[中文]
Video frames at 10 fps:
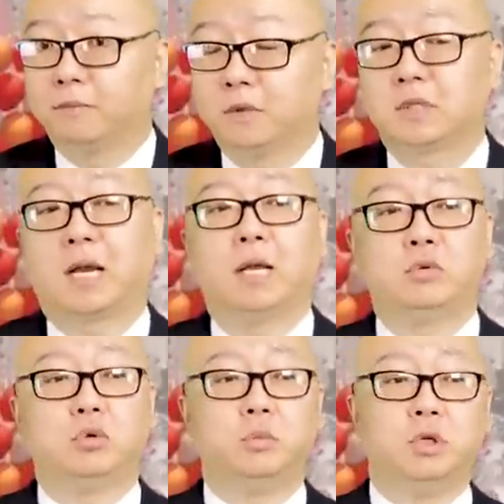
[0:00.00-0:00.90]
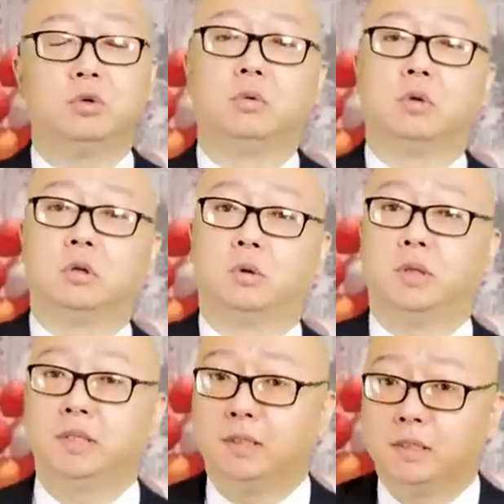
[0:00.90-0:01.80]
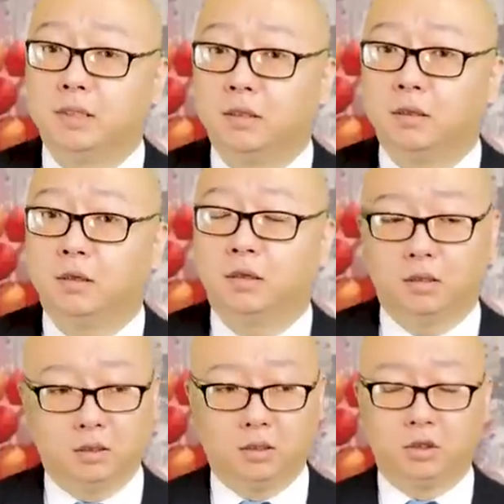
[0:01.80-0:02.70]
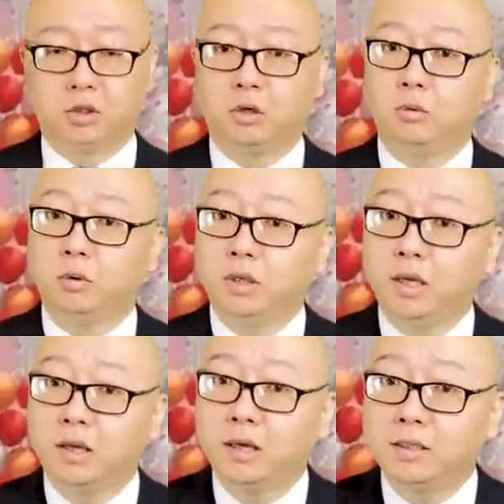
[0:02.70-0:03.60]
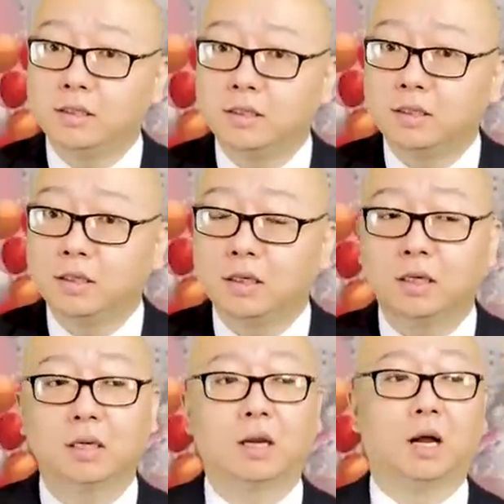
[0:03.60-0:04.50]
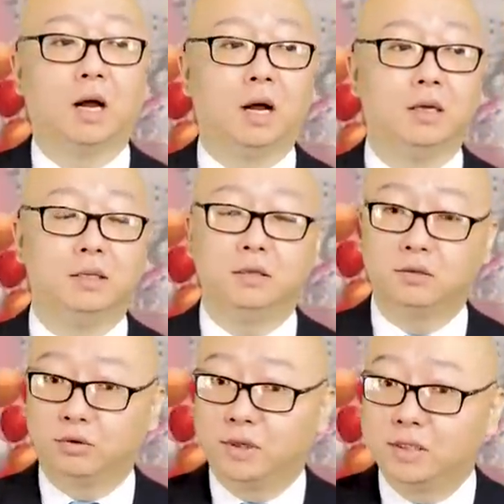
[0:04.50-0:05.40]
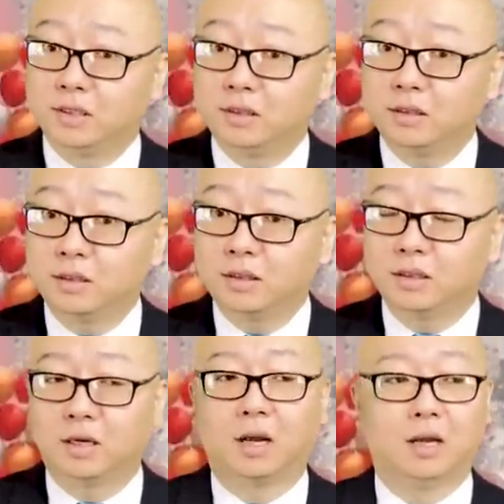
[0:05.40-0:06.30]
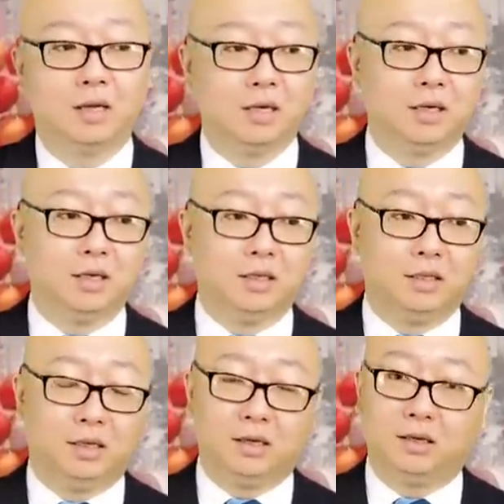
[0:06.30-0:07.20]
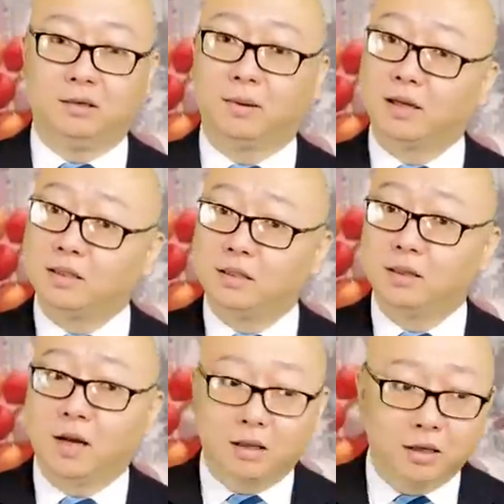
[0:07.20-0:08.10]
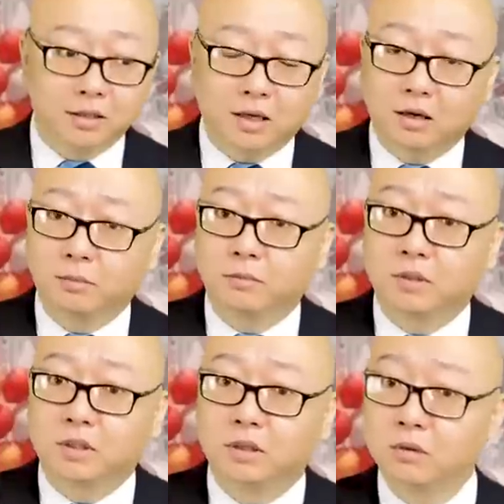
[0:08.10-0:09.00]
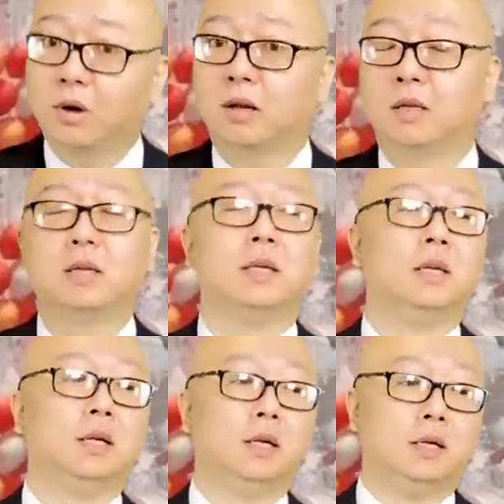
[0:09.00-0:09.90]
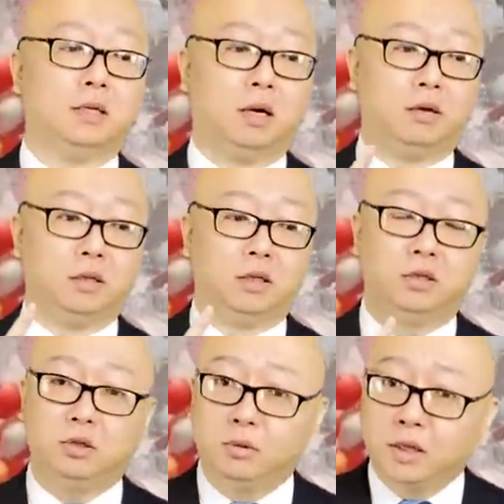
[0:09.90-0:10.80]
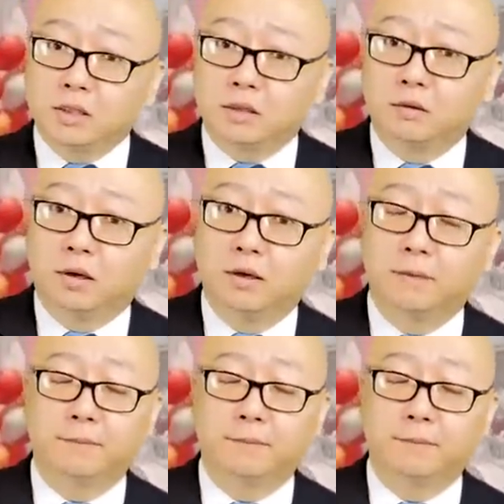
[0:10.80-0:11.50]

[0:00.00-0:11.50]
采取民众更多的信息，你的生物 DNA 信息啊，你的血型啊，你的对吧？其他的零件的情况，然后你的就业情况，